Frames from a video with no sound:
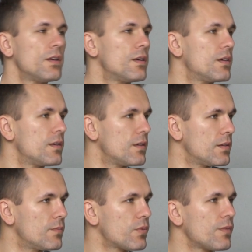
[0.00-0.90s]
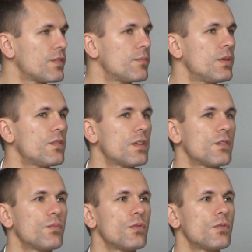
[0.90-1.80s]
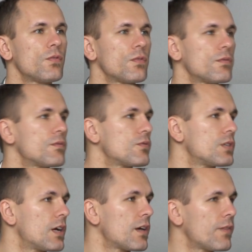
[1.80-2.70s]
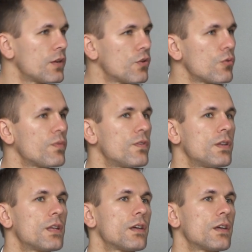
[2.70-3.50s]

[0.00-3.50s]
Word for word: y, prowadzę biznes, bo są różne afery korupcyjne,